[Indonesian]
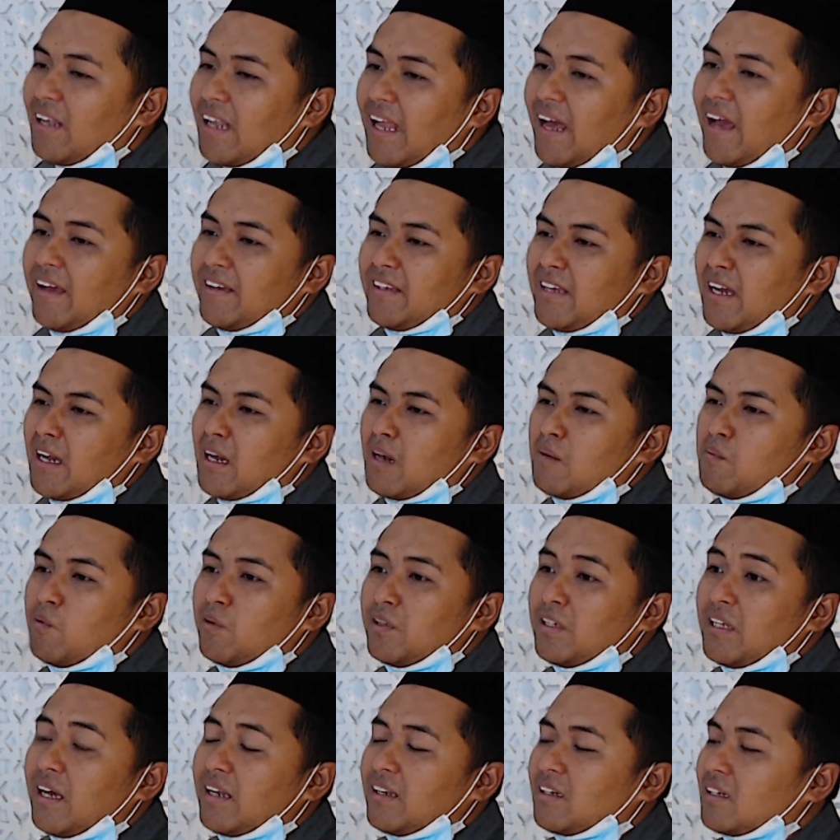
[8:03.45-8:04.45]
lah yang
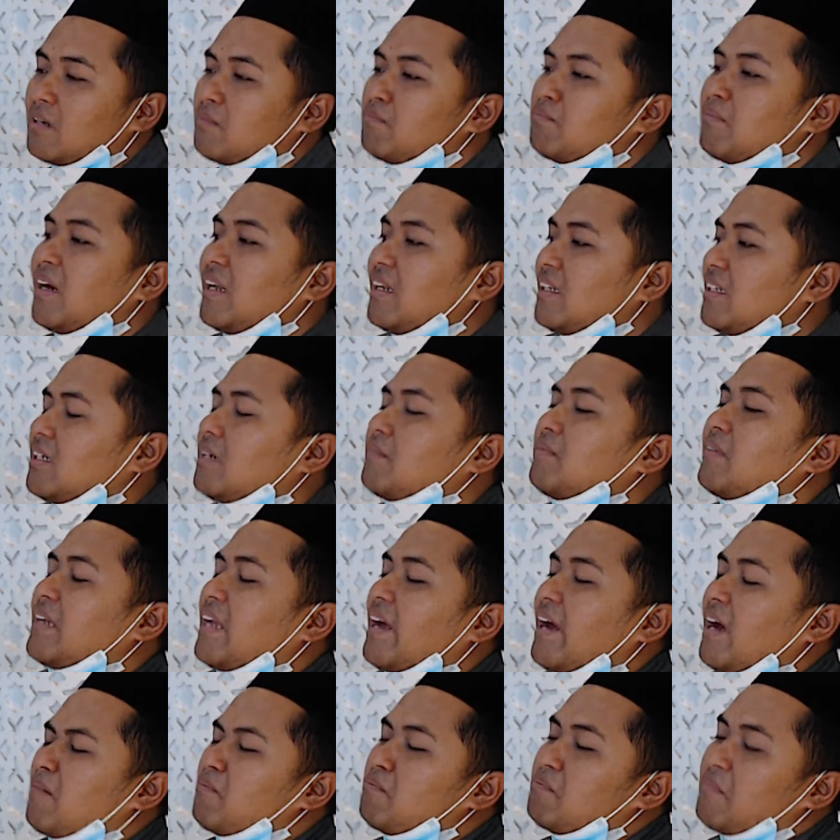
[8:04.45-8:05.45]
kemudian kembali kepada
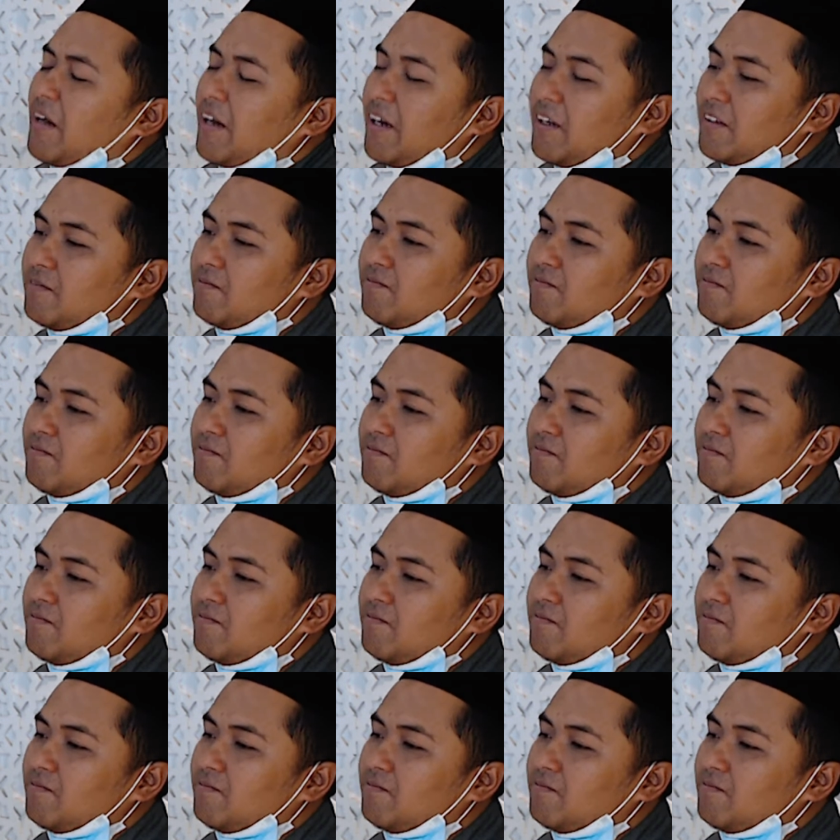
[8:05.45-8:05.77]
hamba.